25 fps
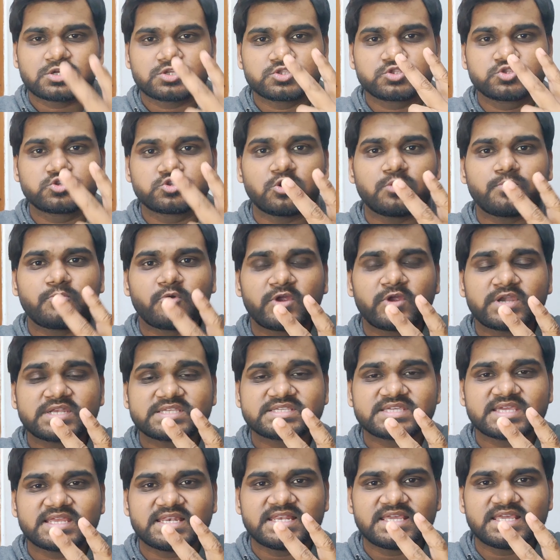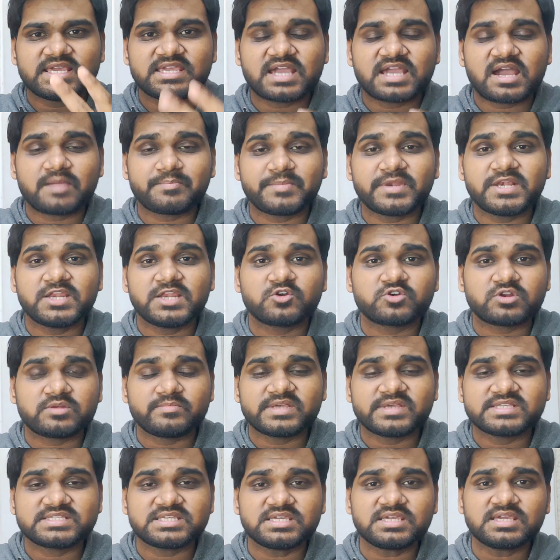दो पॉइंट के लिए यहाँ पे लियोनल
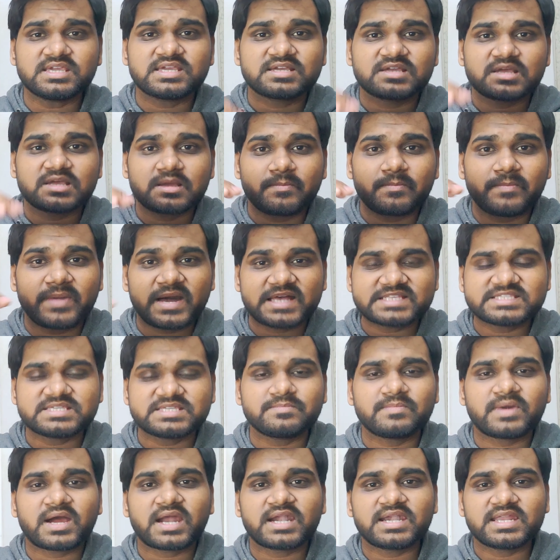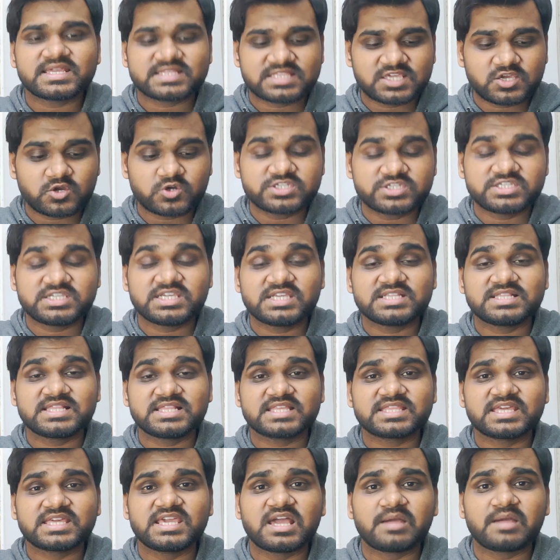मेसी बाजी मार लेते हैं और जीत
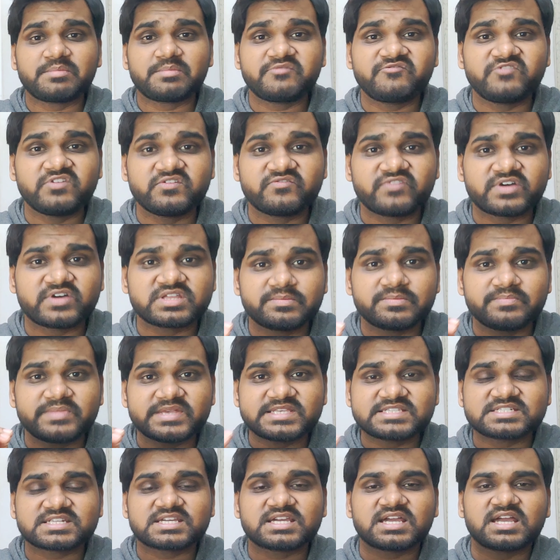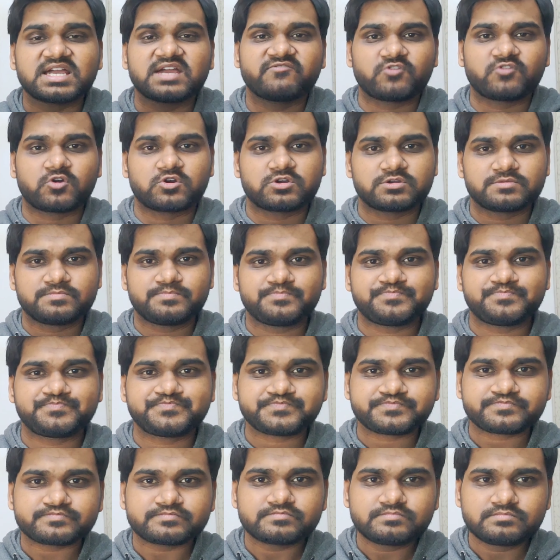लेते हैं यहाँ पे फीफा द बेस्ट का
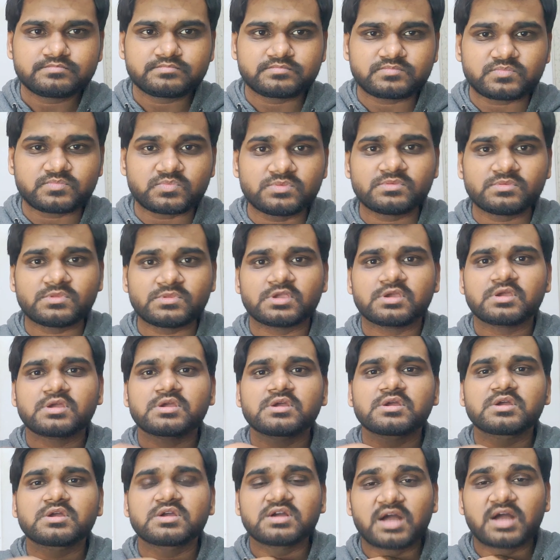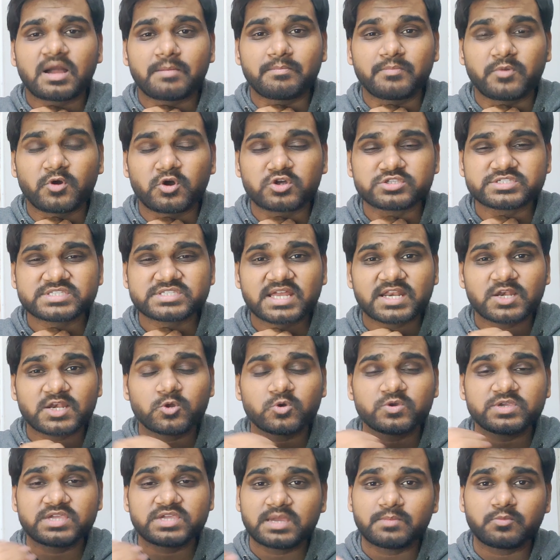अवार्ड अब बहुत सारे
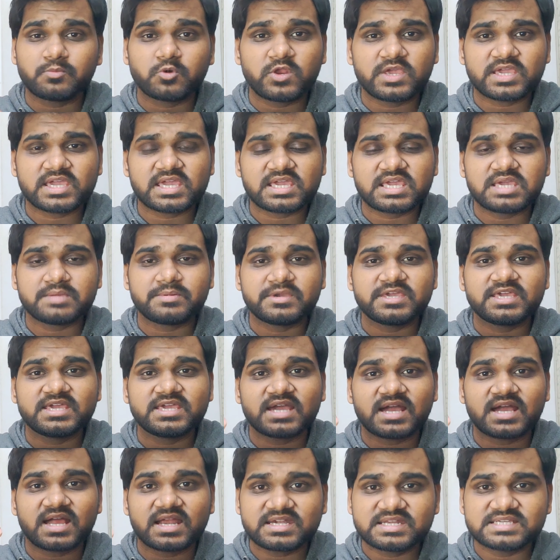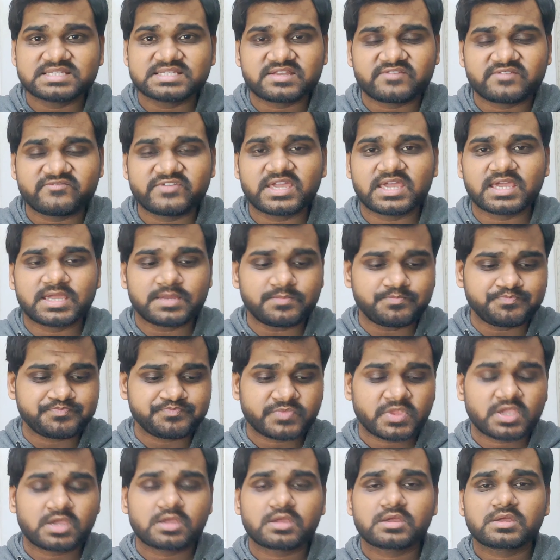लोग ये बोलेंगे कि भाई ये अनडिजर्विंग है
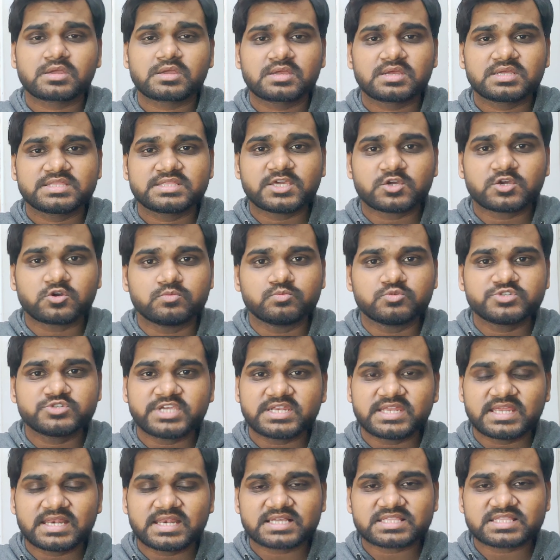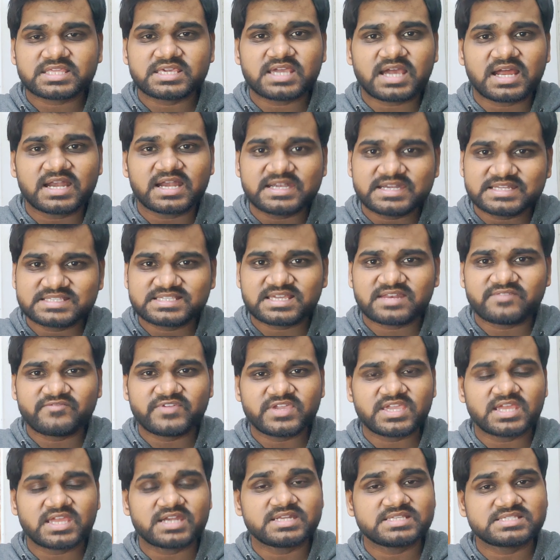देखो मुझे नहीं लगता ये
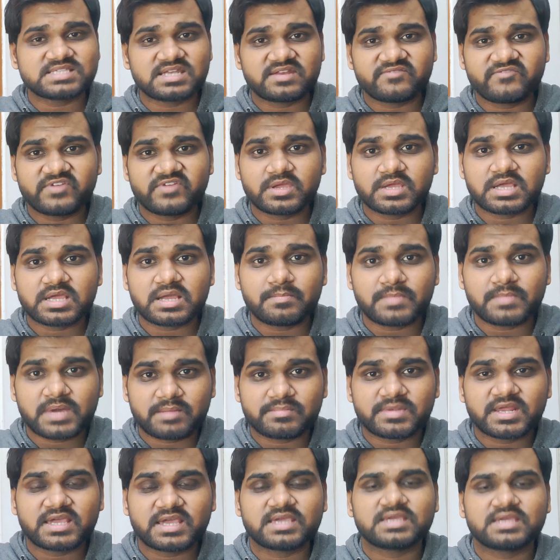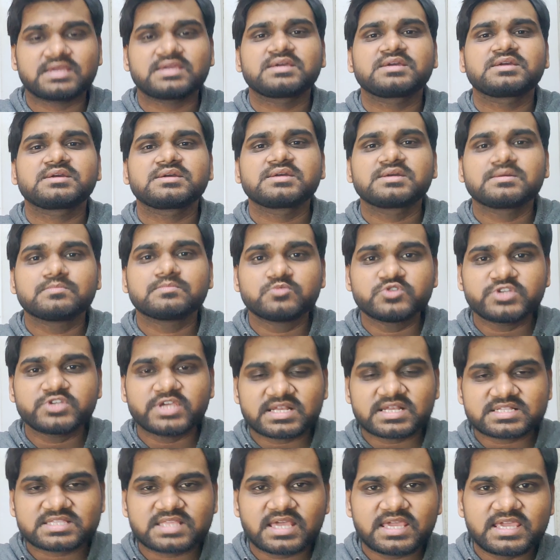अनडिजर्विंग या डिजर्विंग का मामला है मुझे
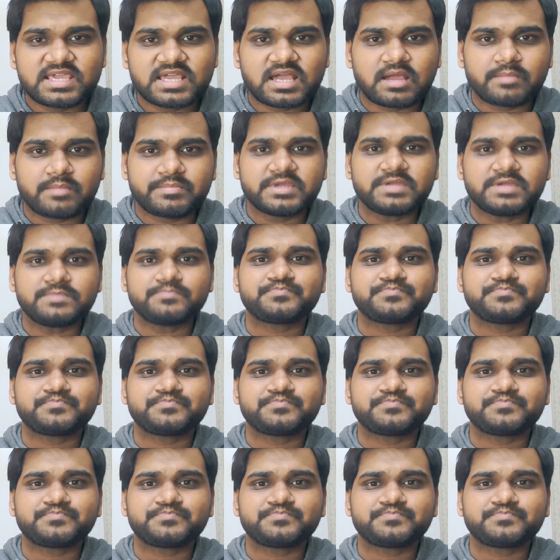लगता है यहाँ पे